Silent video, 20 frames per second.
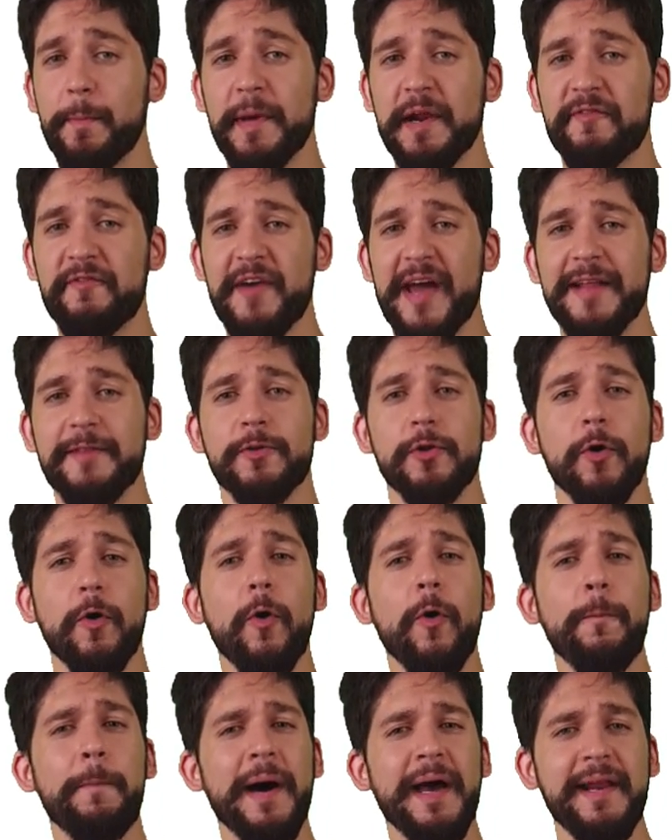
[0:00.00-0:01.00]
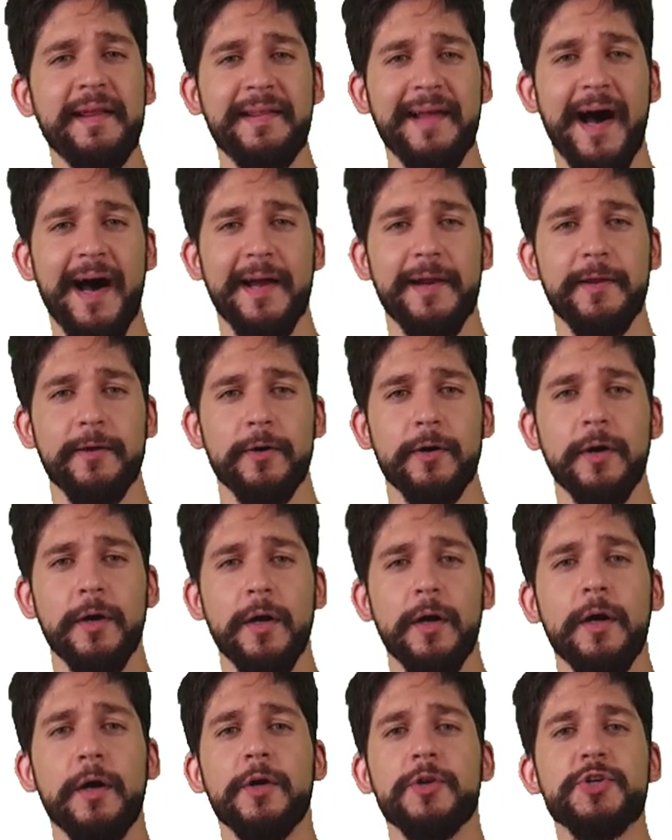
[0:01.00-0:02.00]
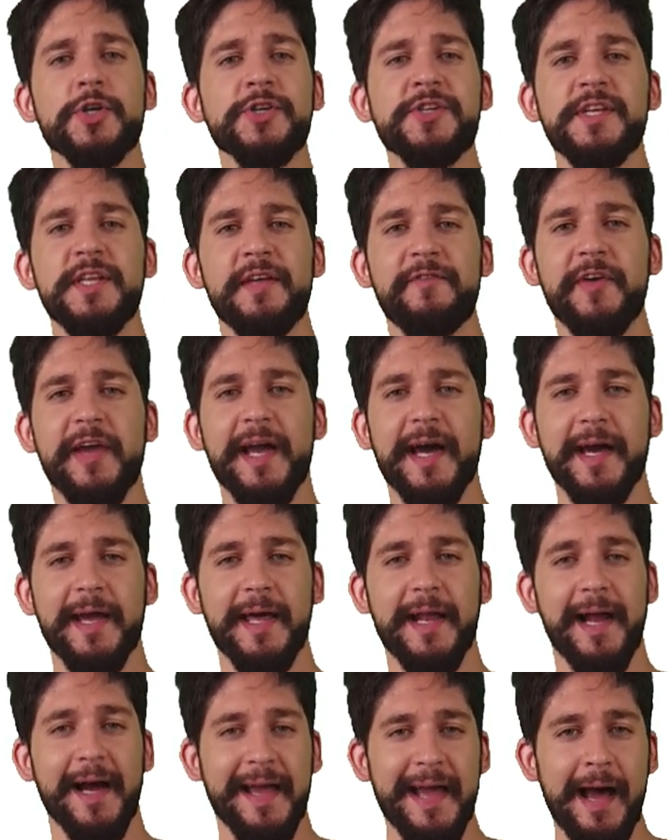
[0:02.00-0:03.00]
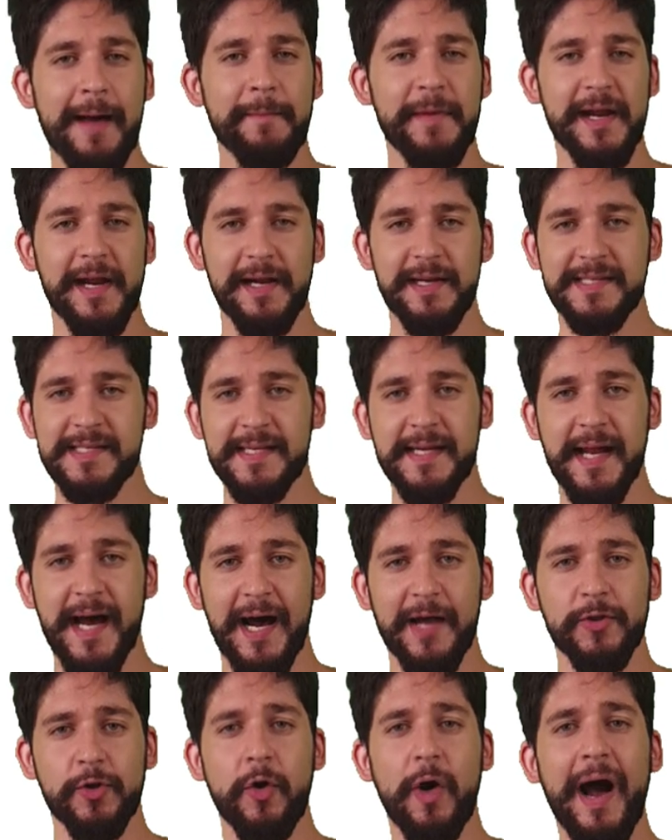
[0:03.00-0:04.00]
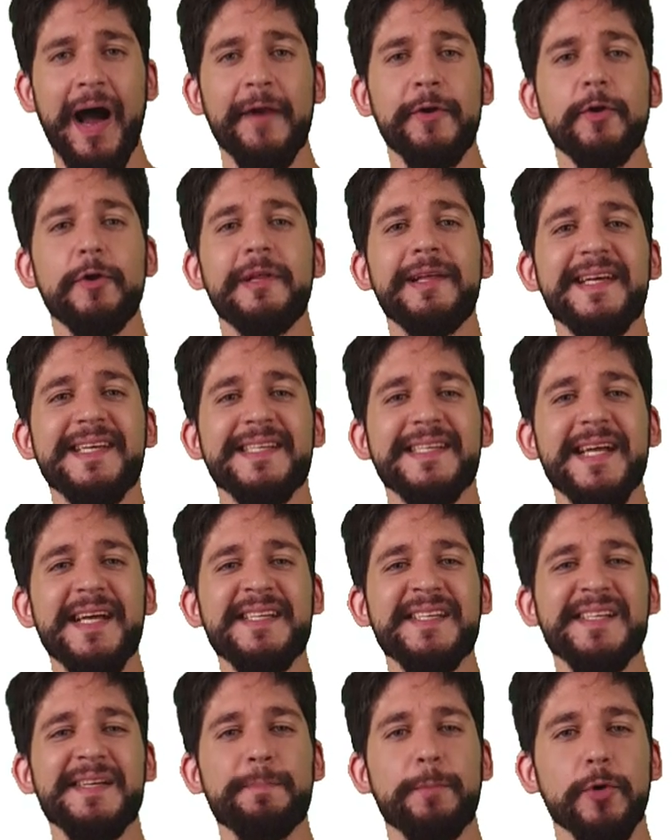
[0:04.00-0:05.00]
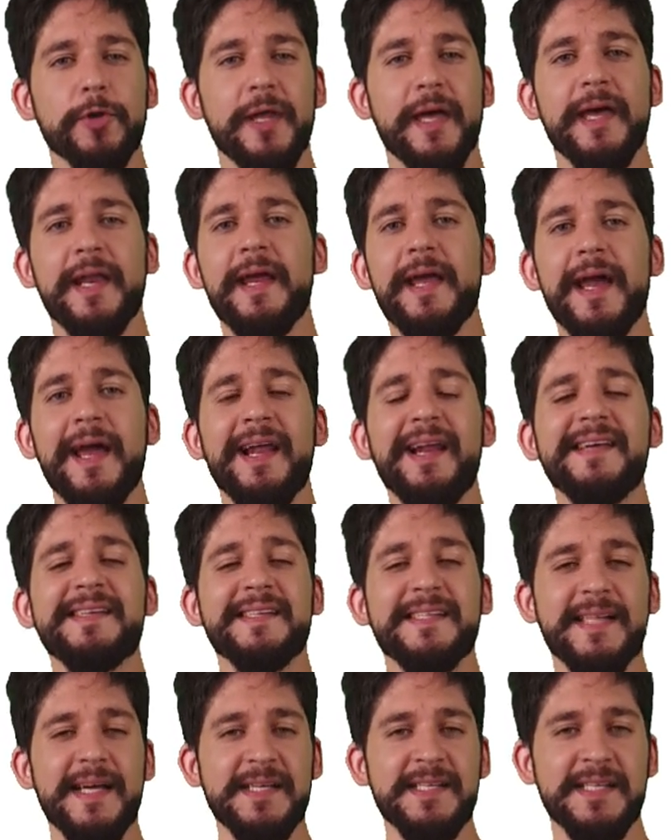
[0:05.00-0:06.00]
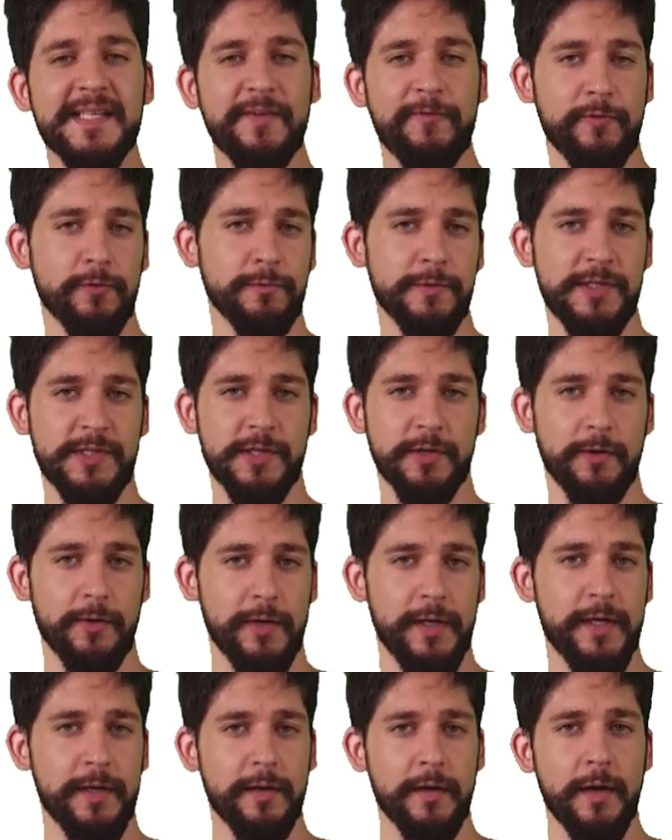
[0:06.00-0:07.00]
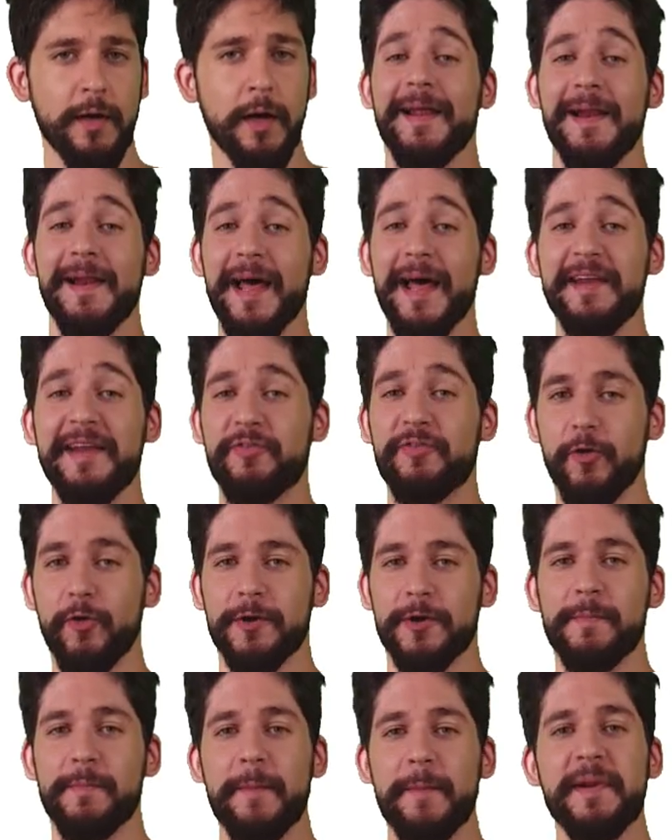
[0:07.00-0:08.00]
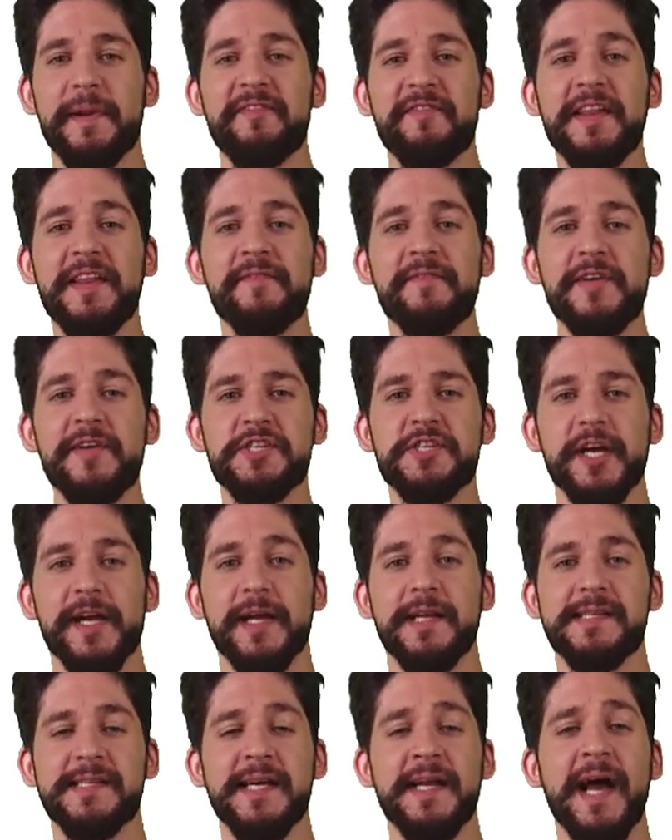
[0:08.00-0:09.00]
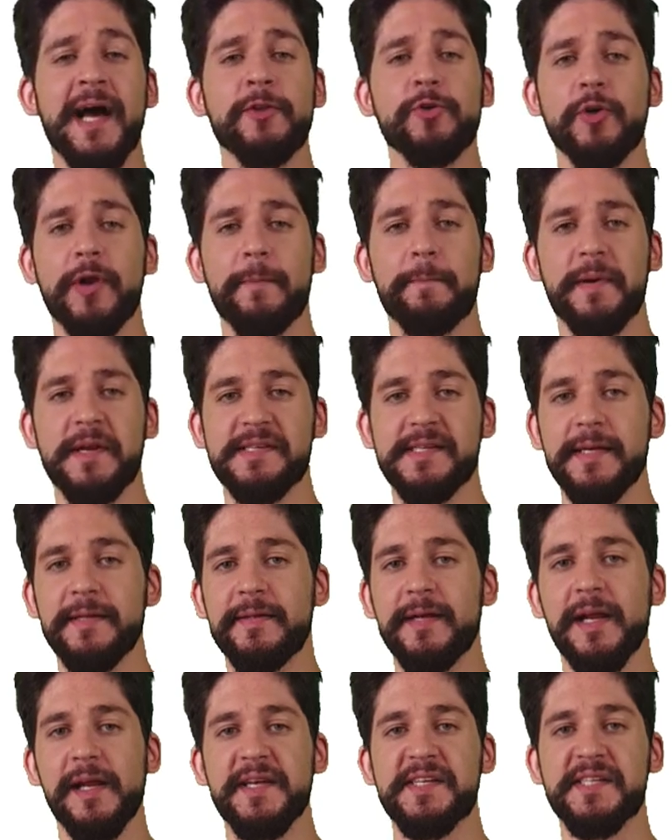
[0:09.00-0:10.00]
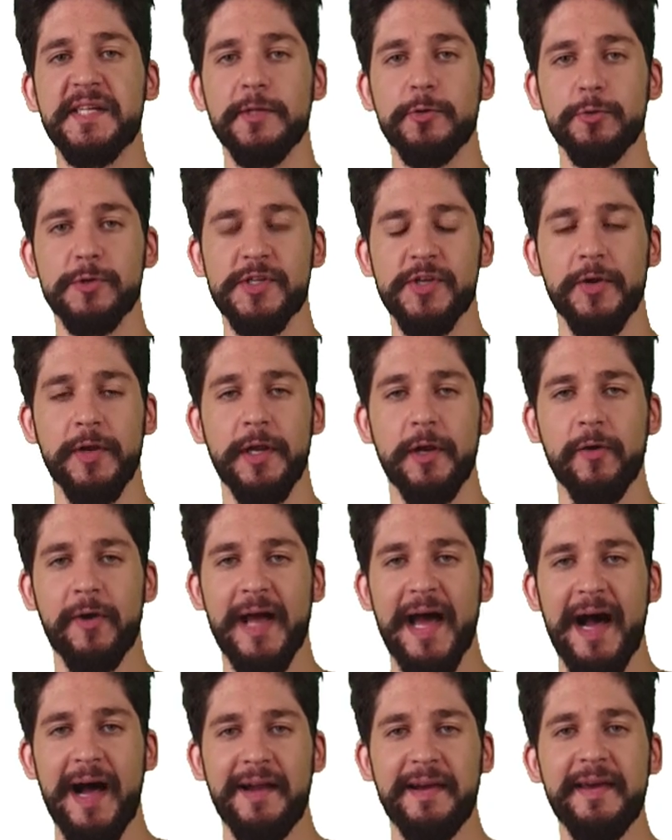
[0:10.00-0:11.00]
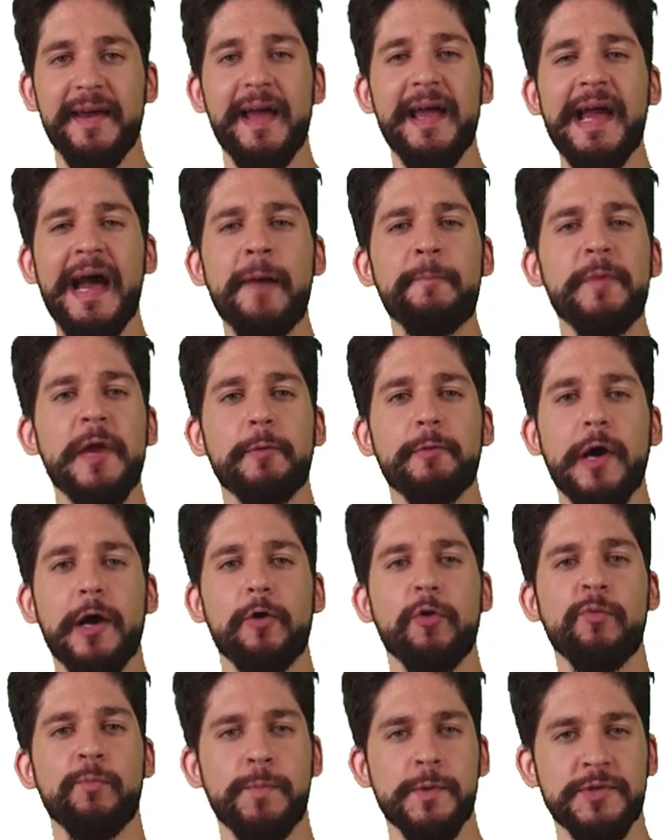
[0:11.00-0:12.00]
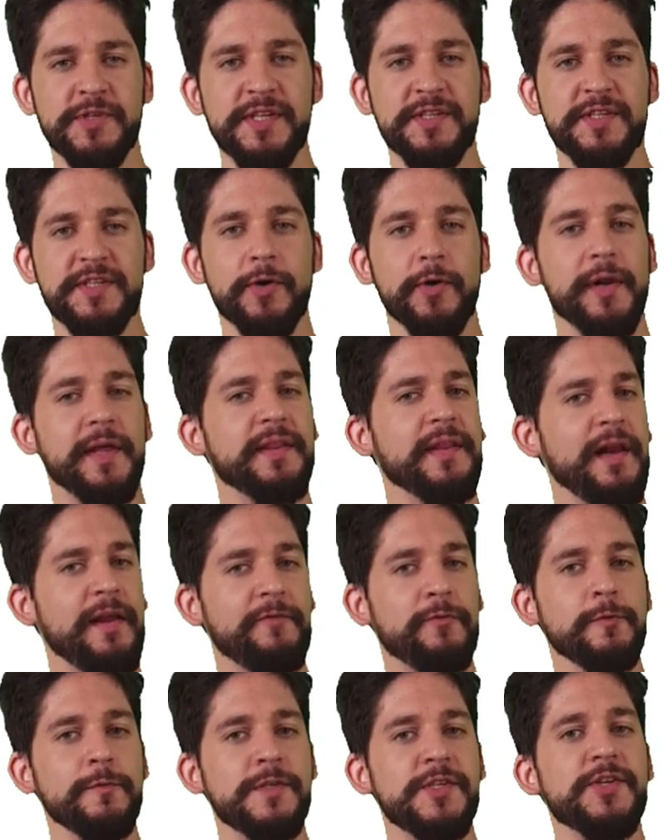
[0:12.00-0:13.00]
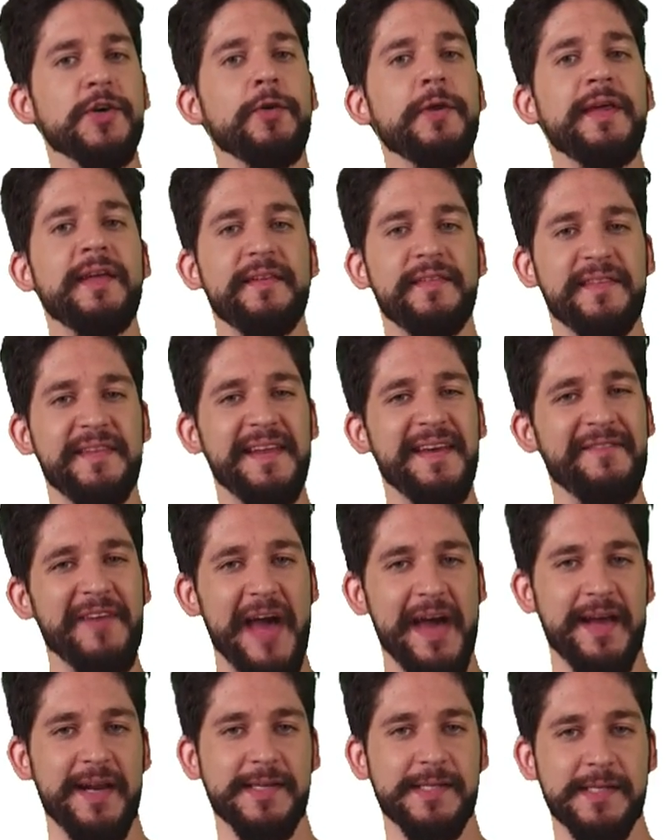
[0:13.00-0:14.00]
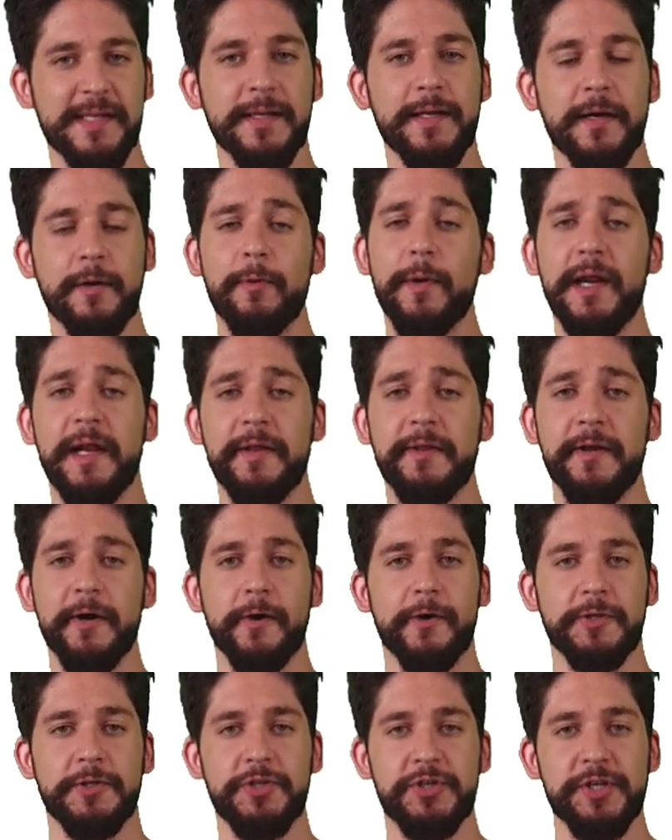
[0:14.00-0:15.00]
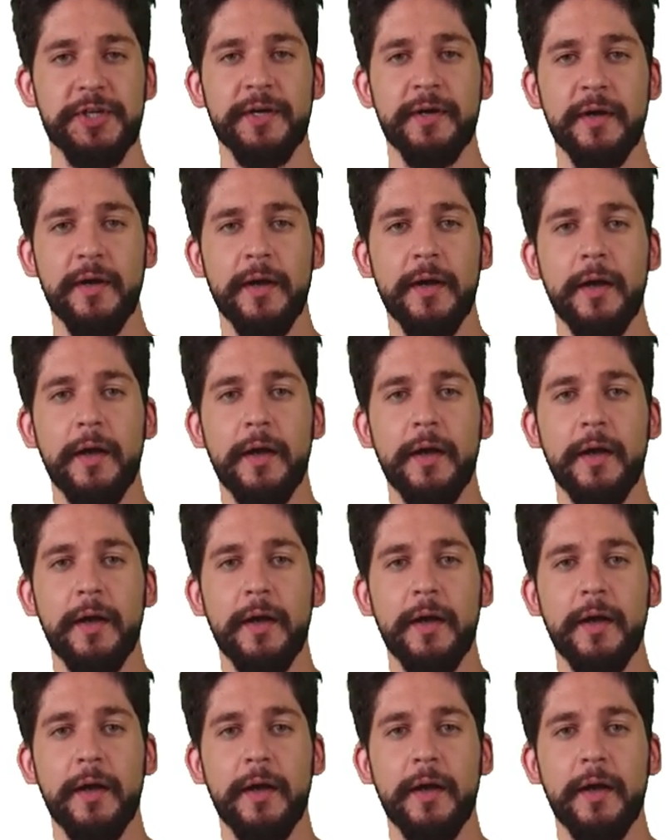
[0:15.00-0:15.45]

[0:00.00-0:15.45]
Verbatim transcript: perfetto o paritario. Ciò significa che la Camera e il Senato hanno gli stessi poteri e le stesse funzioni. La riforma prevede invece che il Senato rappresenti le istituzioni locali e abbia una composizione delle funzioni diverse da quelle di oggi.